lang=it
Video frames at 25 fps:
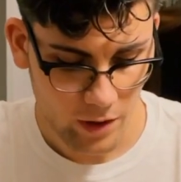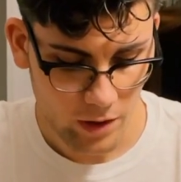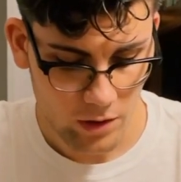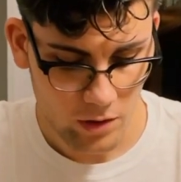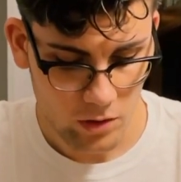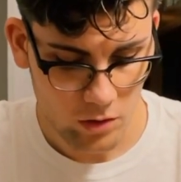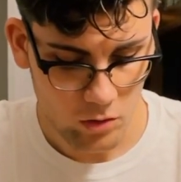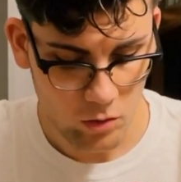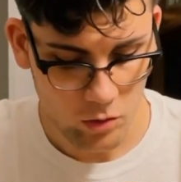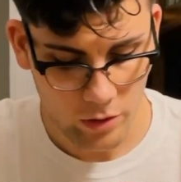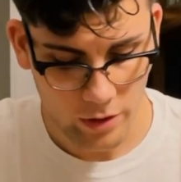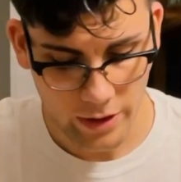
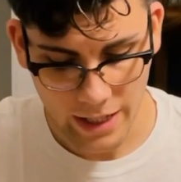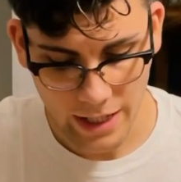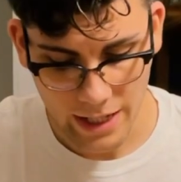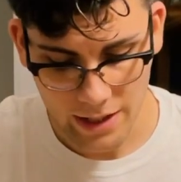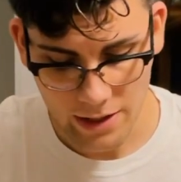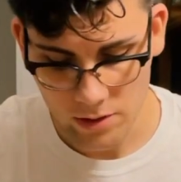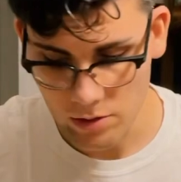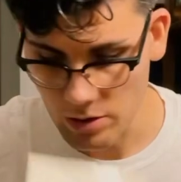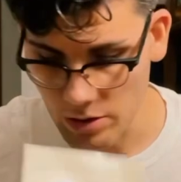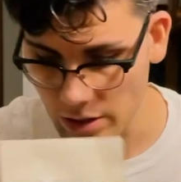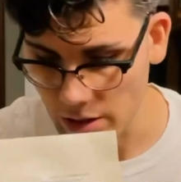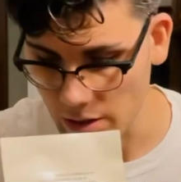
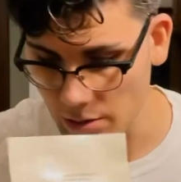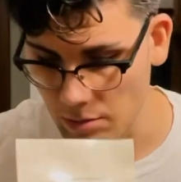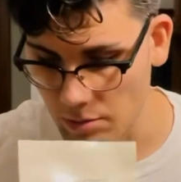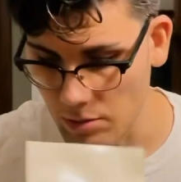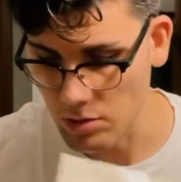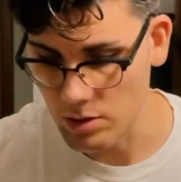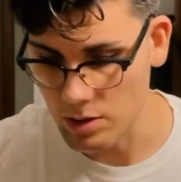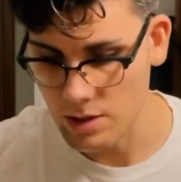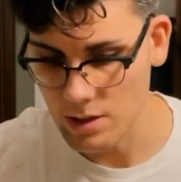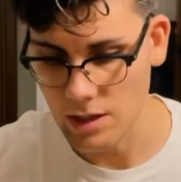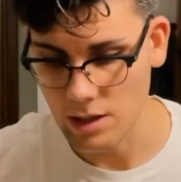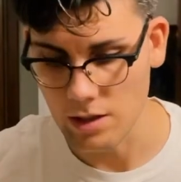Tucano e
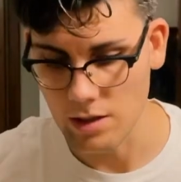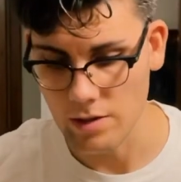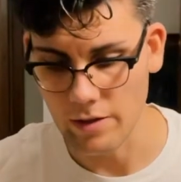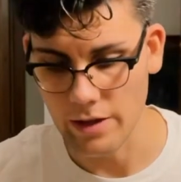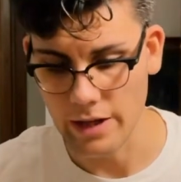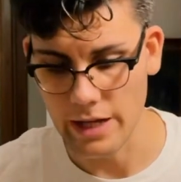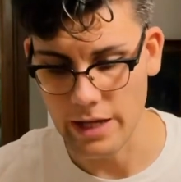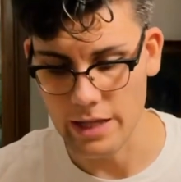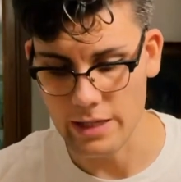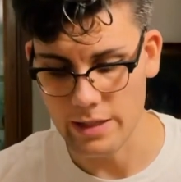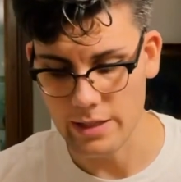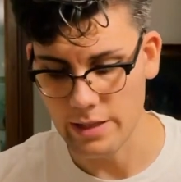mostra di
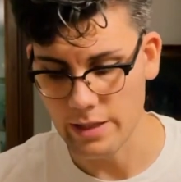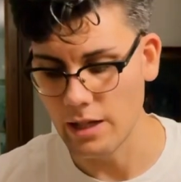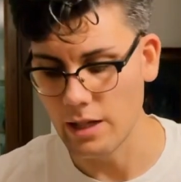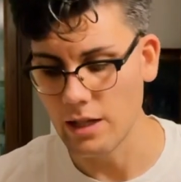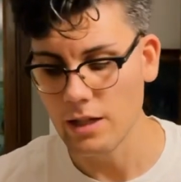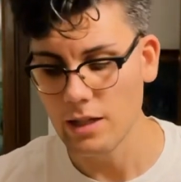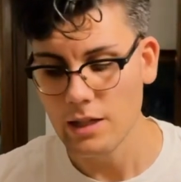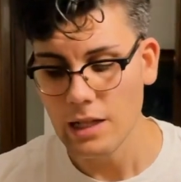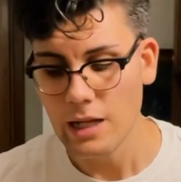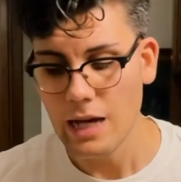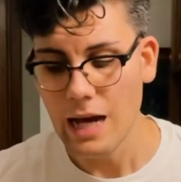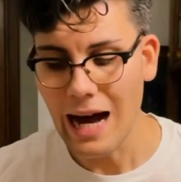Venezia
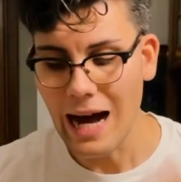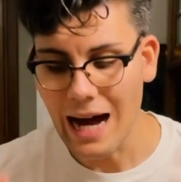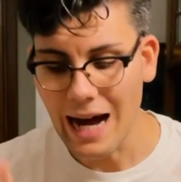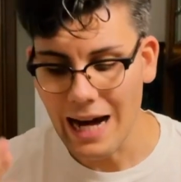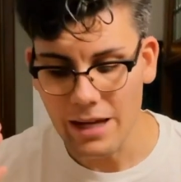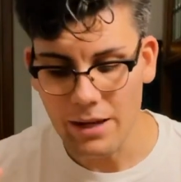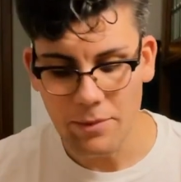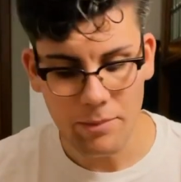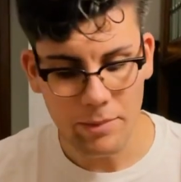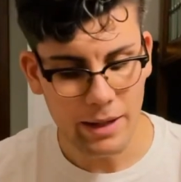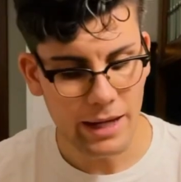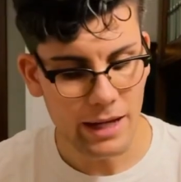
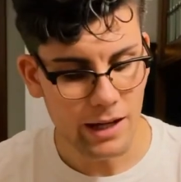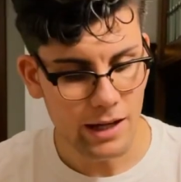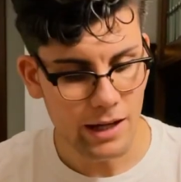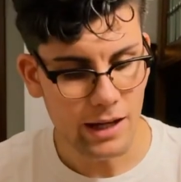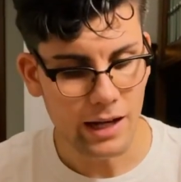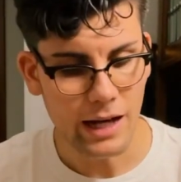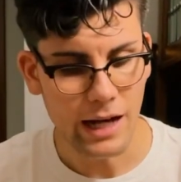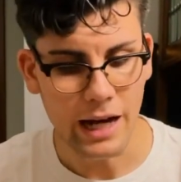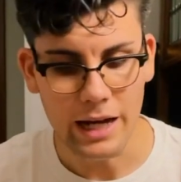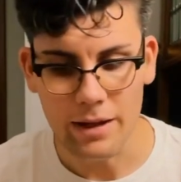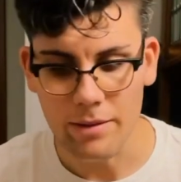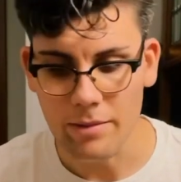
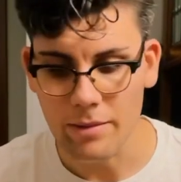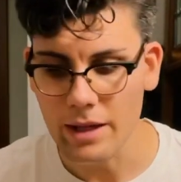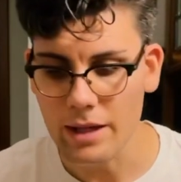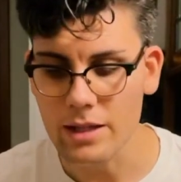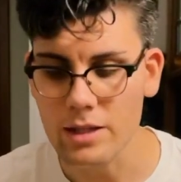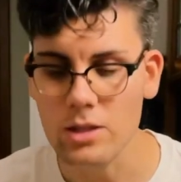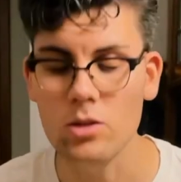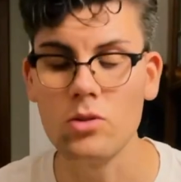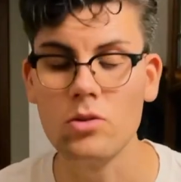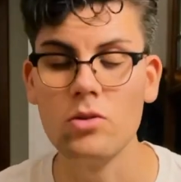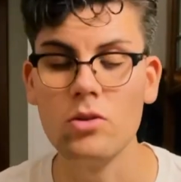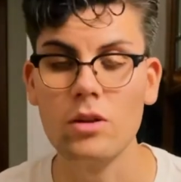ahimè ahimè
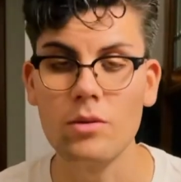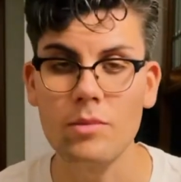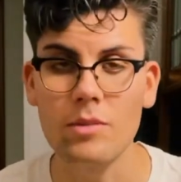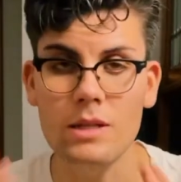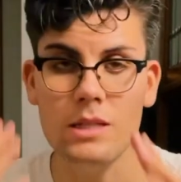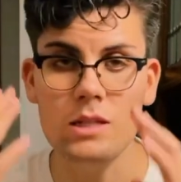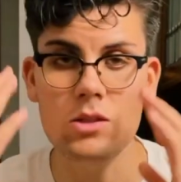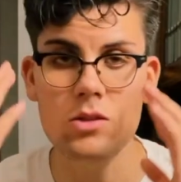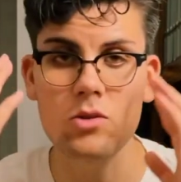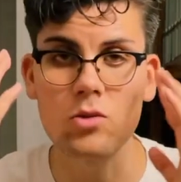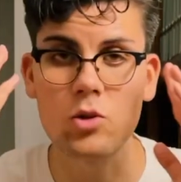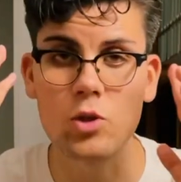sono
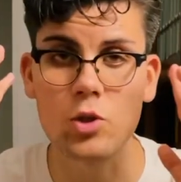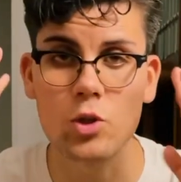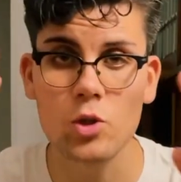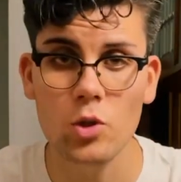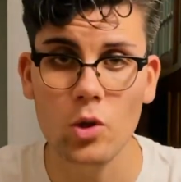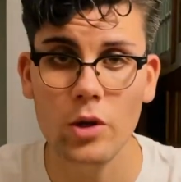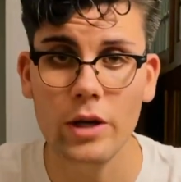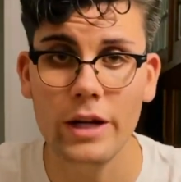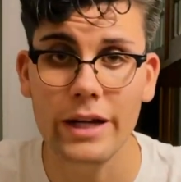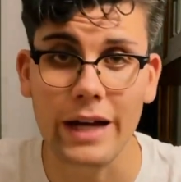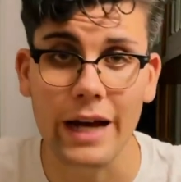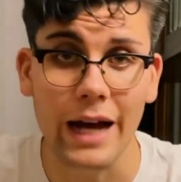rimasto
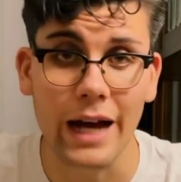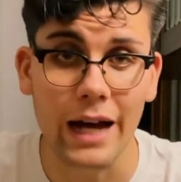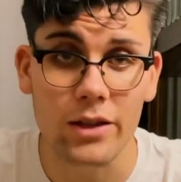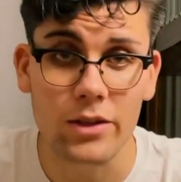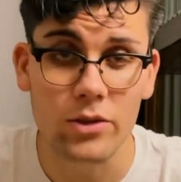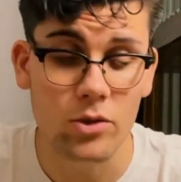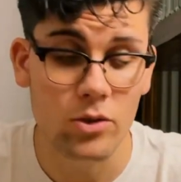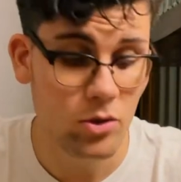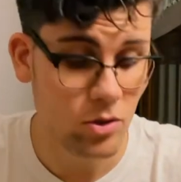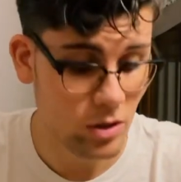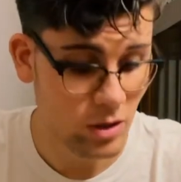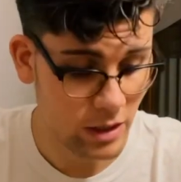
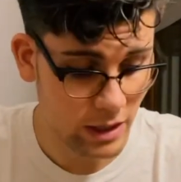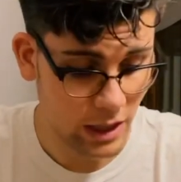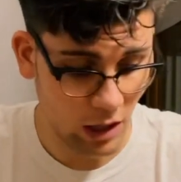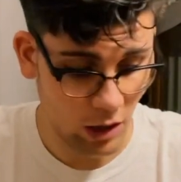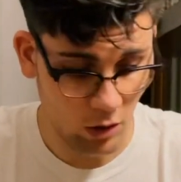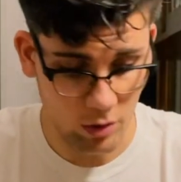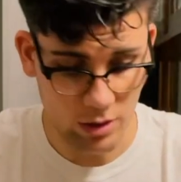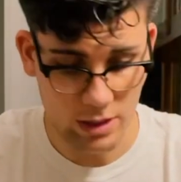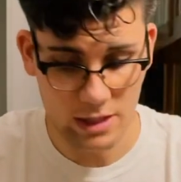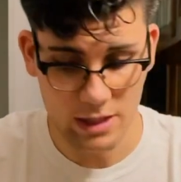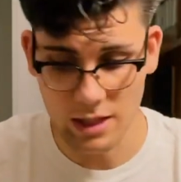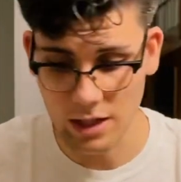scioccato da
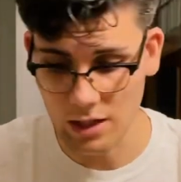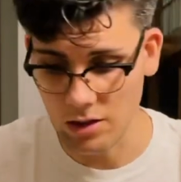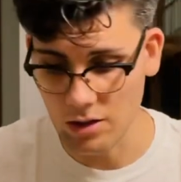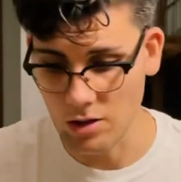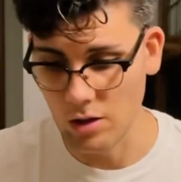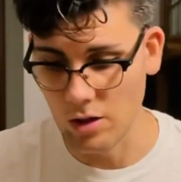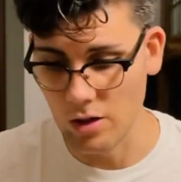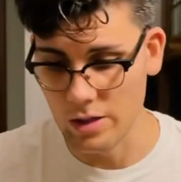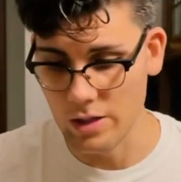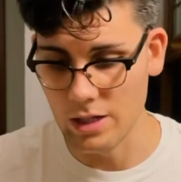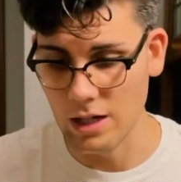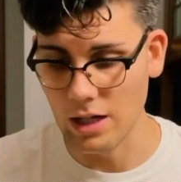questa
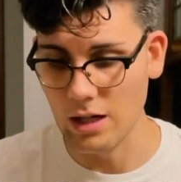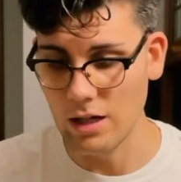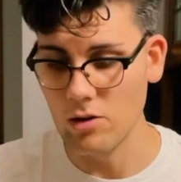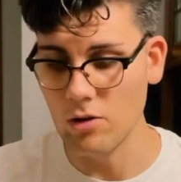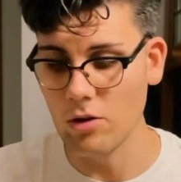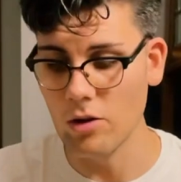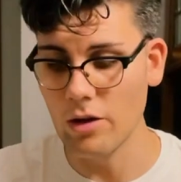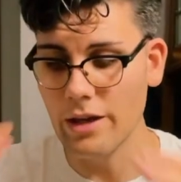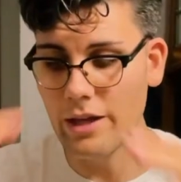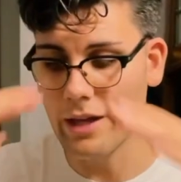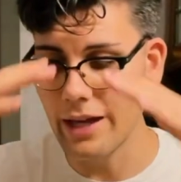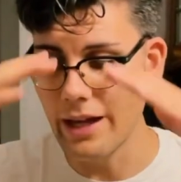cosa
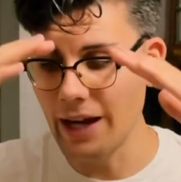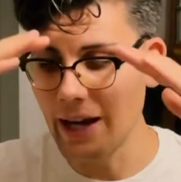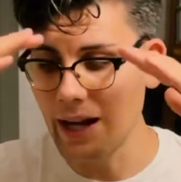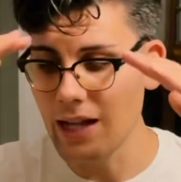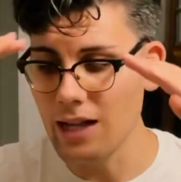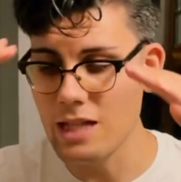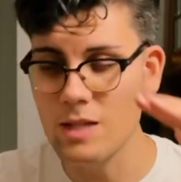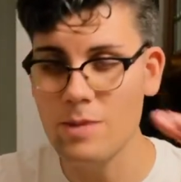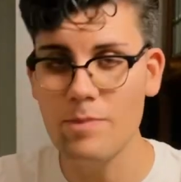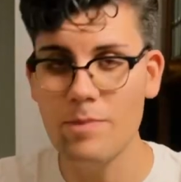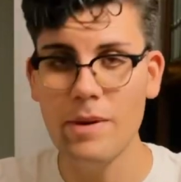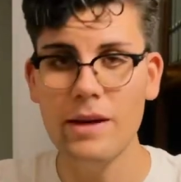ok
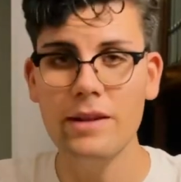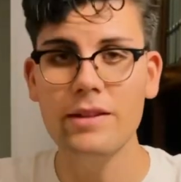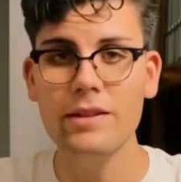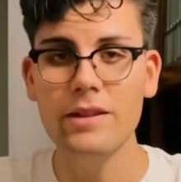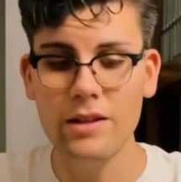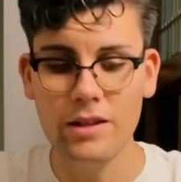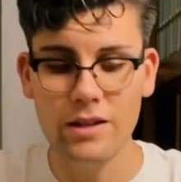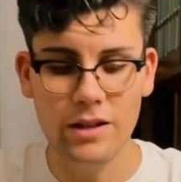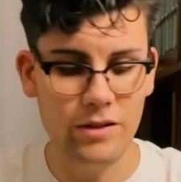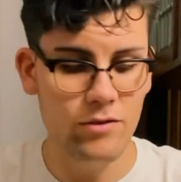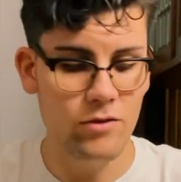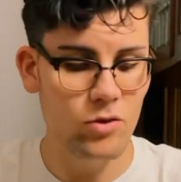la
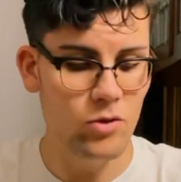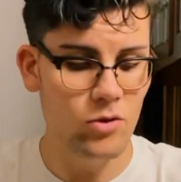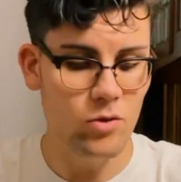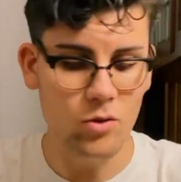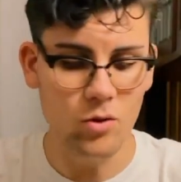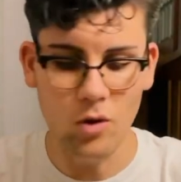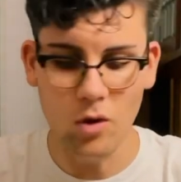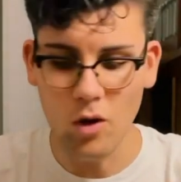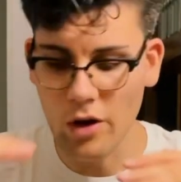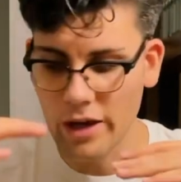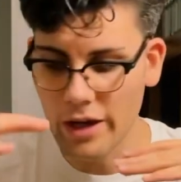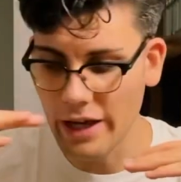spending review
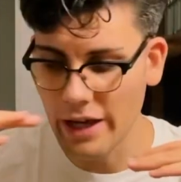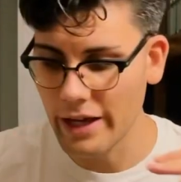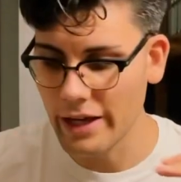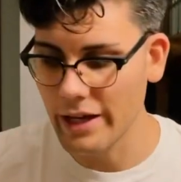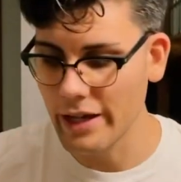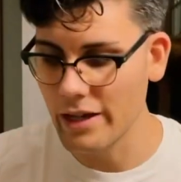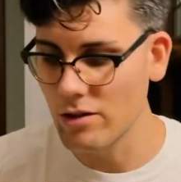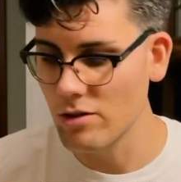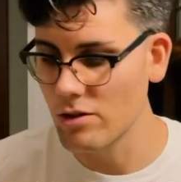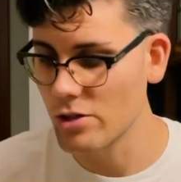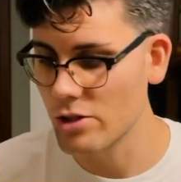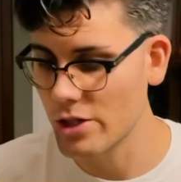ok
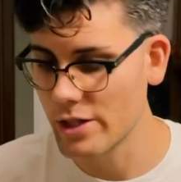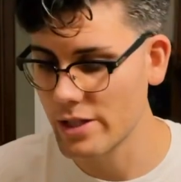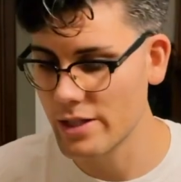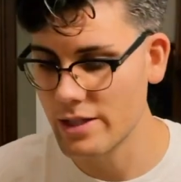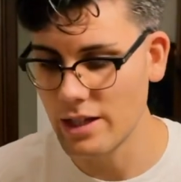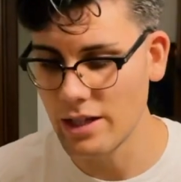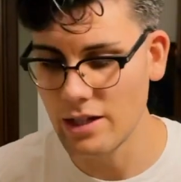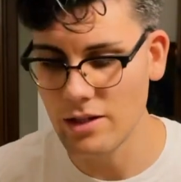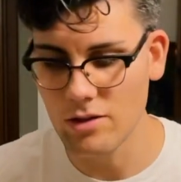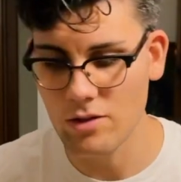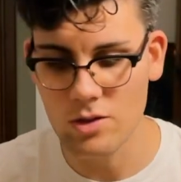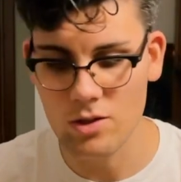che non ci
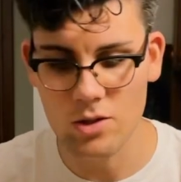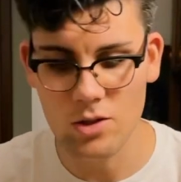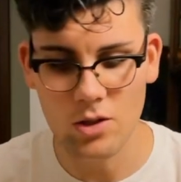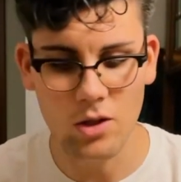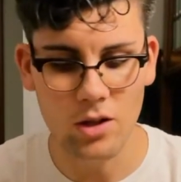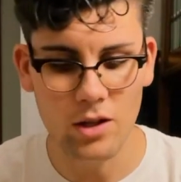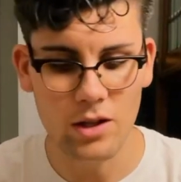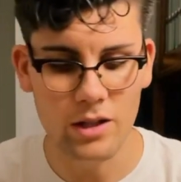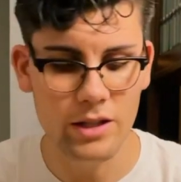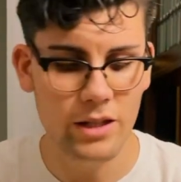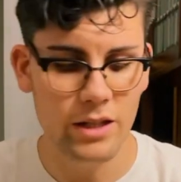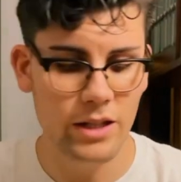stanno
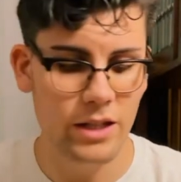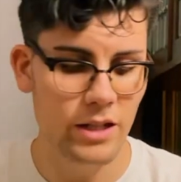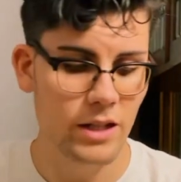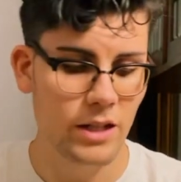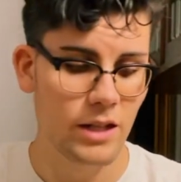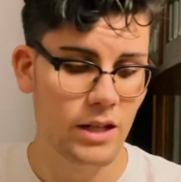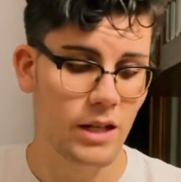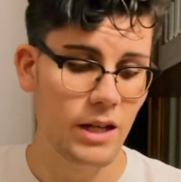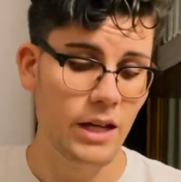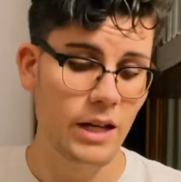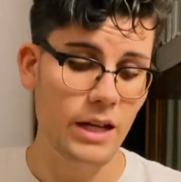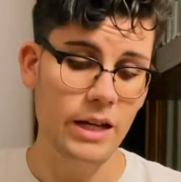soldi
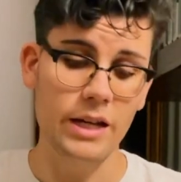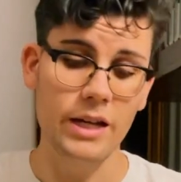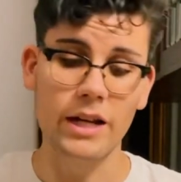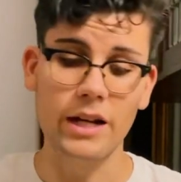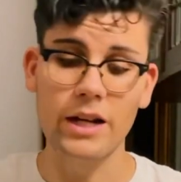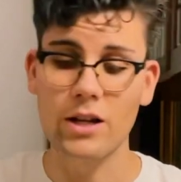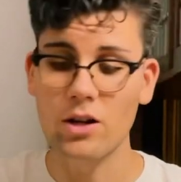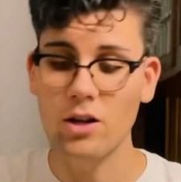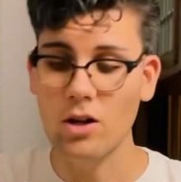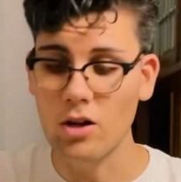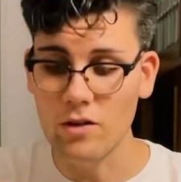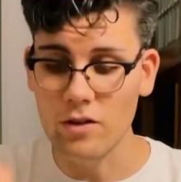che
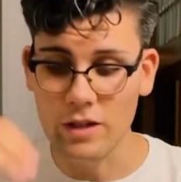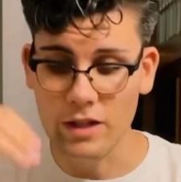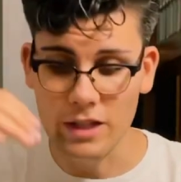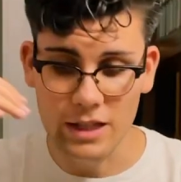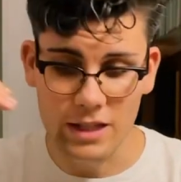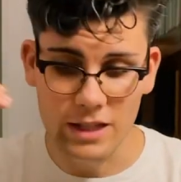il Covid